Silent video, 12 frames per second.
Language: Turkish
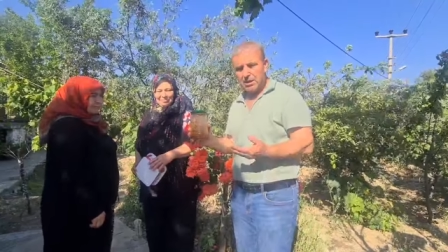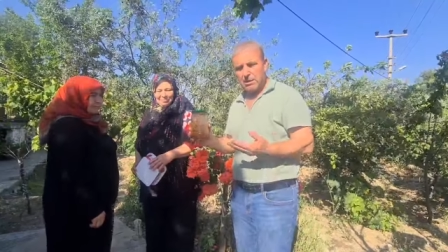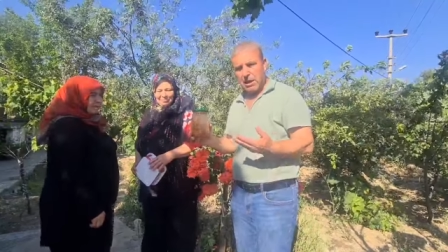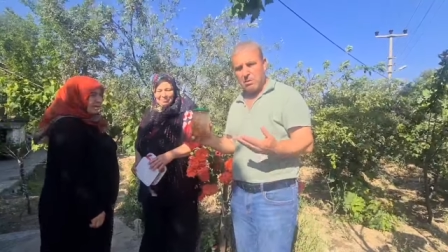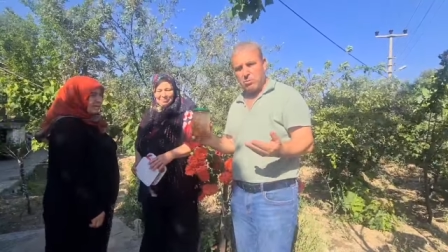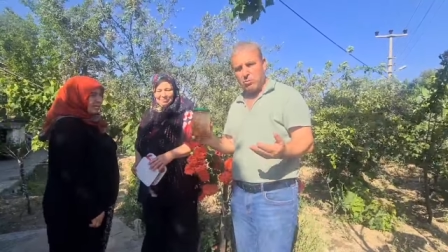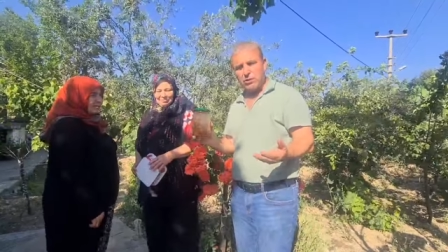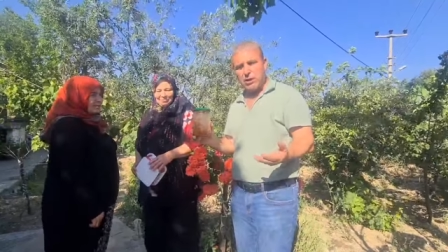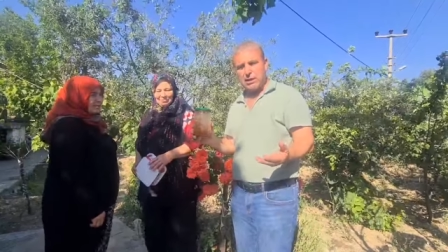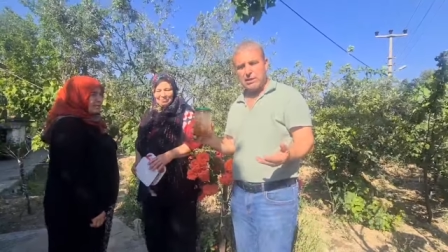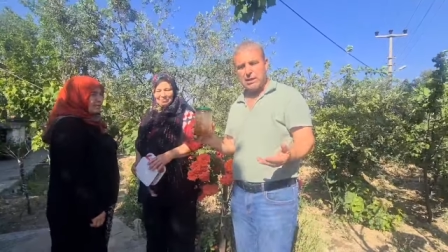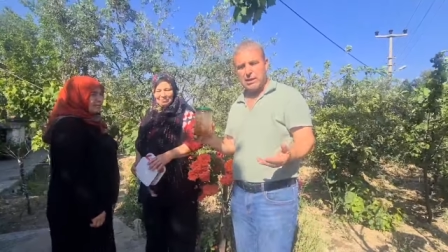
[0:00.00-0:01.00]
Daha bunun
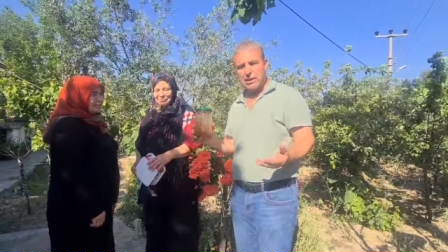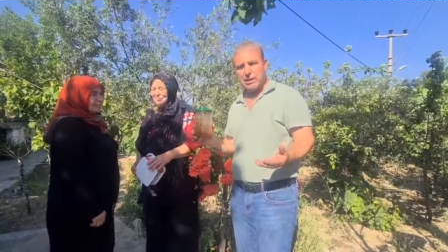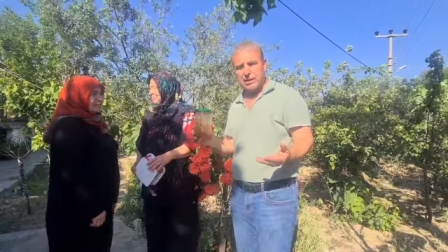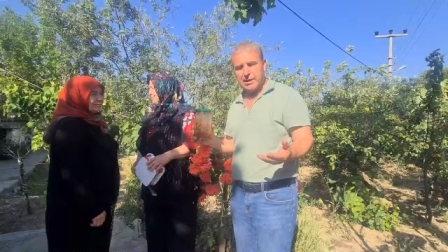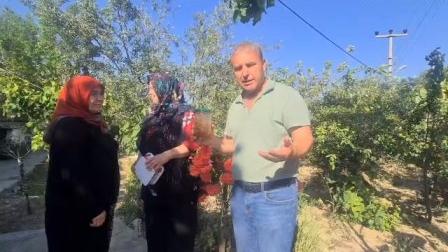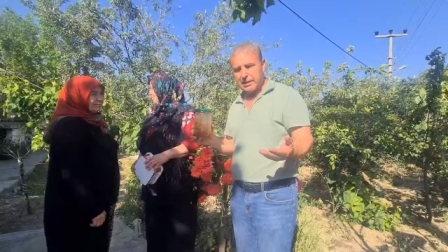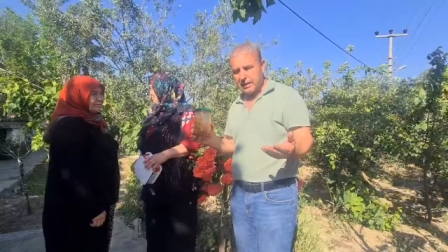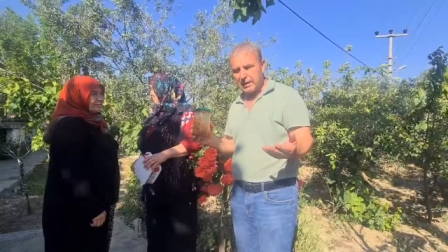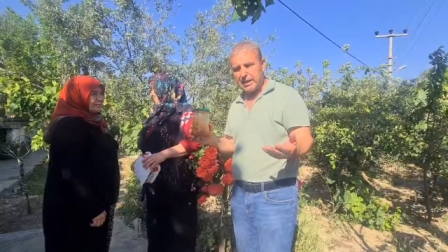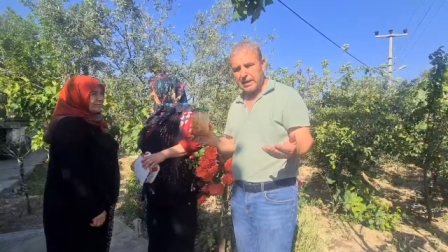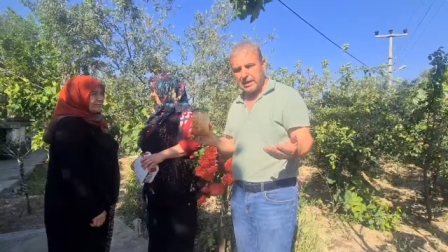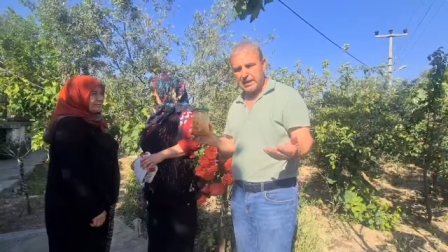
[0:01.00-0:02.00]
yanında e,
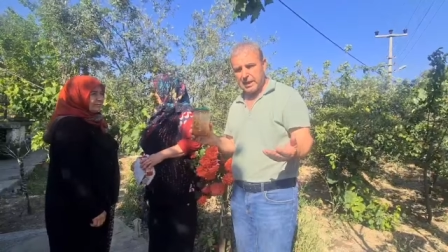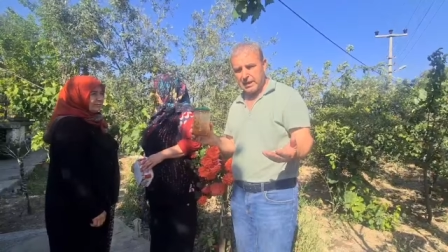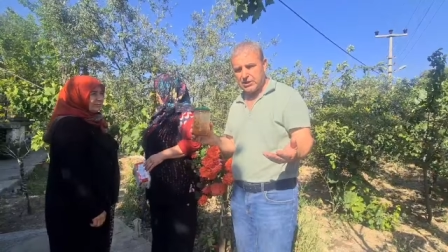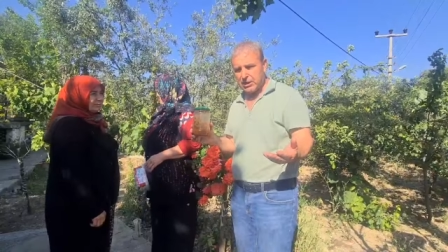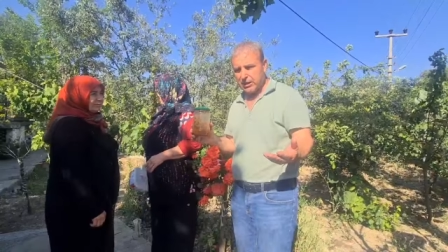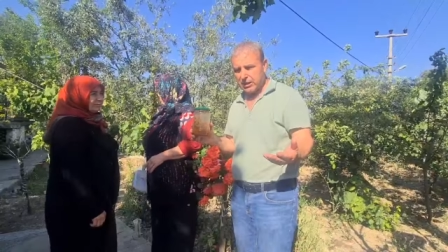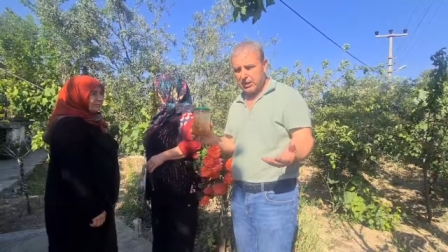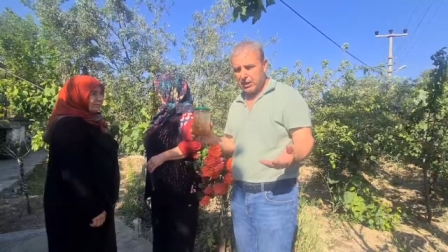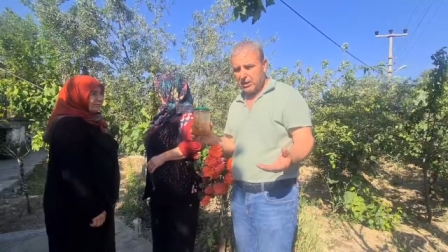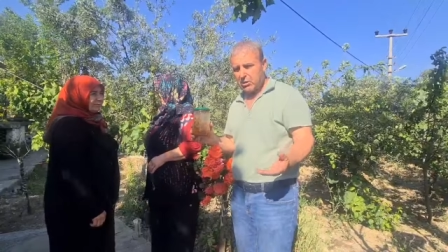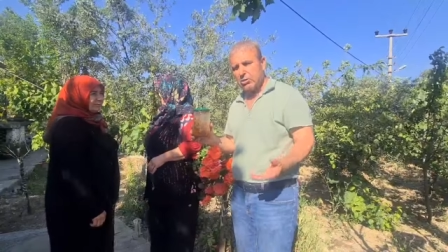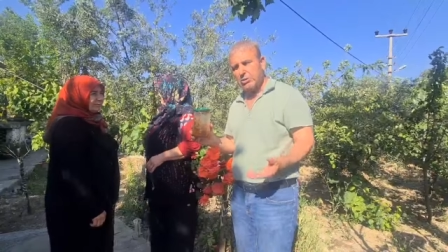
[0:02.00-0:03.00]
nelere iyi gelecek
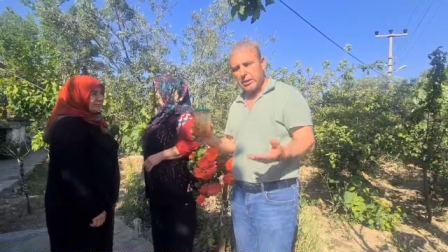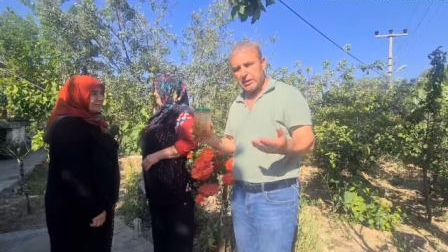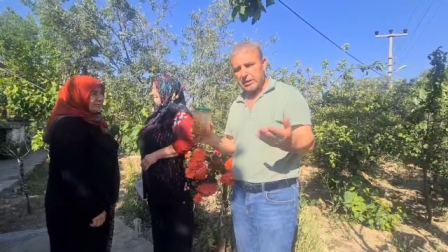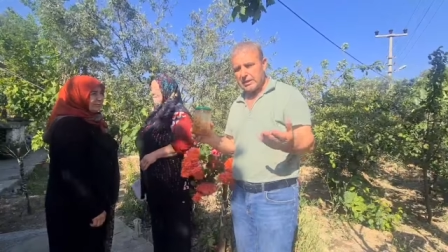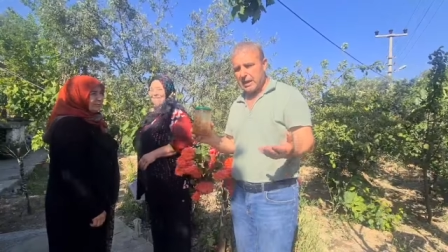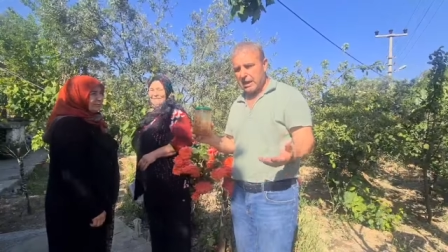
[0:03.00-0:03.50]
onları da size